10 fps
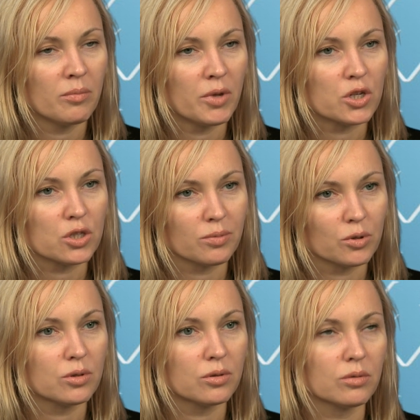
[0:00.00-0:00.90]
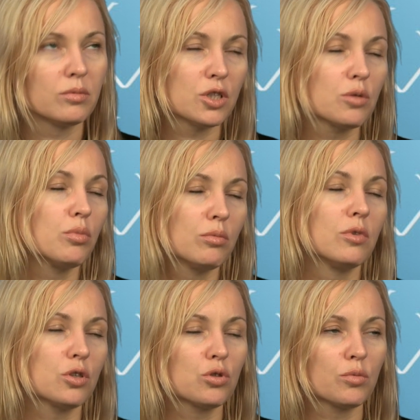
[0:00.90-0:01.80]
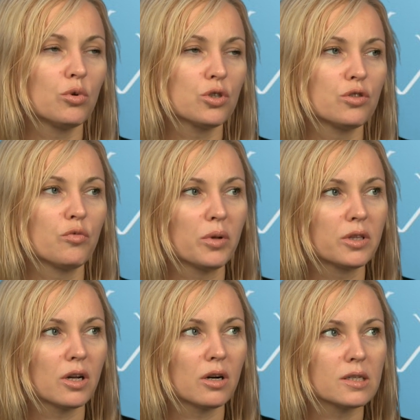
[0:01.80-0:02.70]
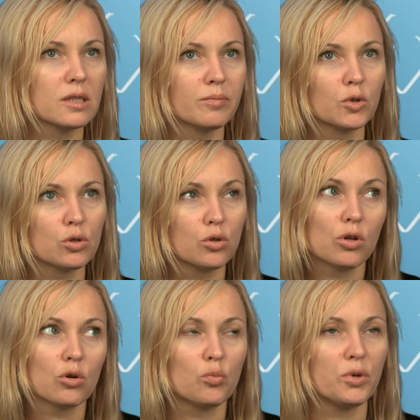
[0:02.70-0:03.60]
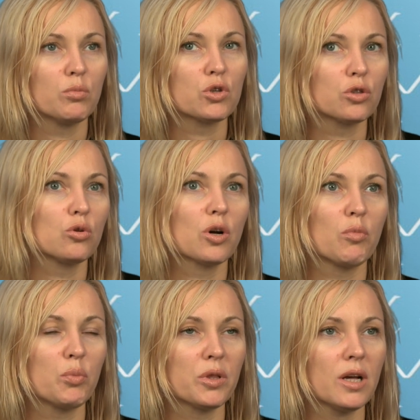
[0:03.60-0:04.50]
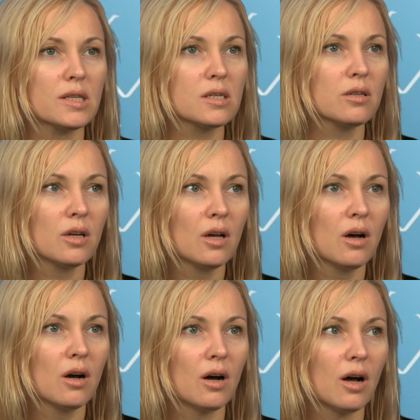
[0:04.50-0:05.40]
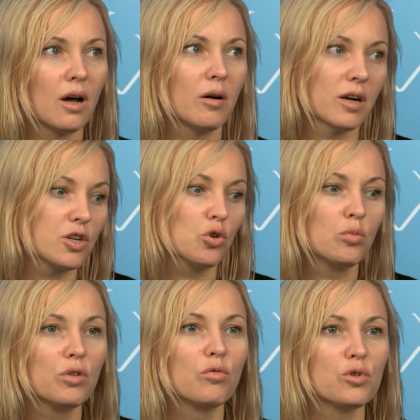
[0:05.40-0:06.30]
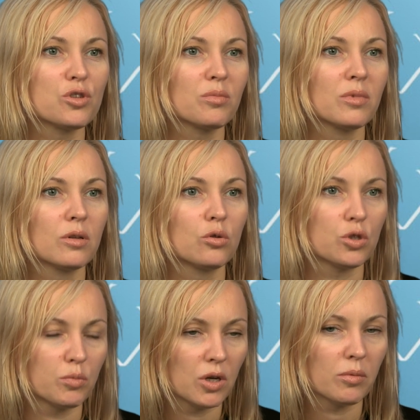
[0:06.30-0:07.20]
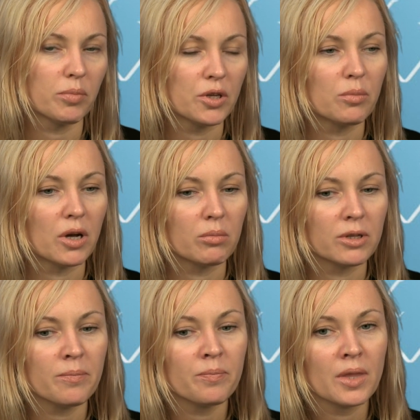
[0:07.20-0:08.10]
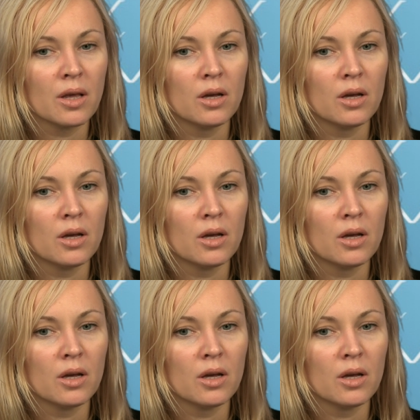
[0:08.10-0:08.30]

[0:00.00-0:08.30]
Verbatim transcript: меньше, то есть даже, даже уже больше, чем в полтора раза. То есть доллар купить можно только по 15, а раньше он был 8. То есть мы понимаем, да?